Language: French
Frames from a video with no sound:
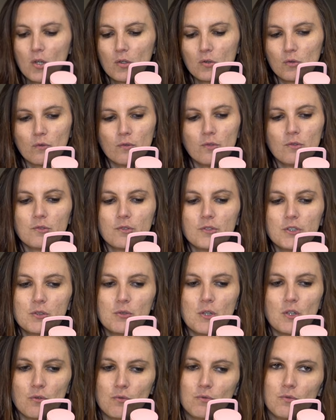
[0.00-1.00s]
Souvent dans nos
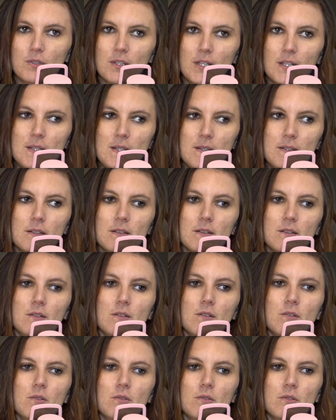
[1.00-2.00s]
situations de crise,
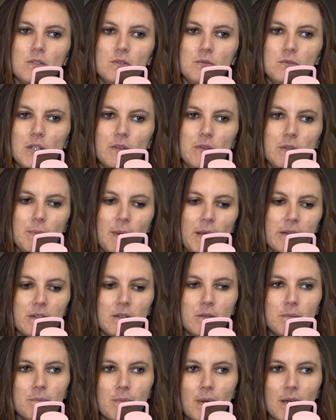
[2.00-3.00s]
euh, vous avez une
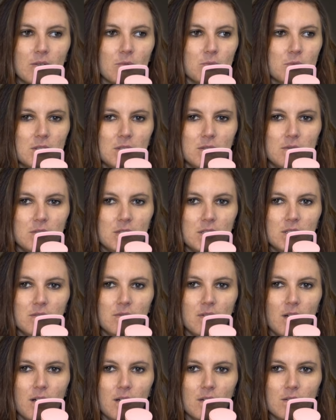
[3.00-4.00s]
personne par exemple qui,
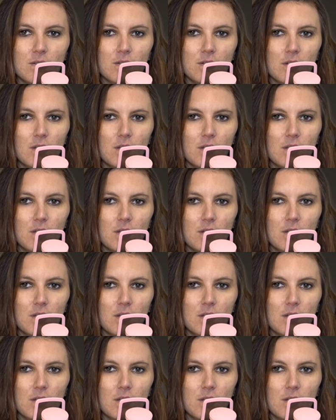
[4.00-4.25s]
va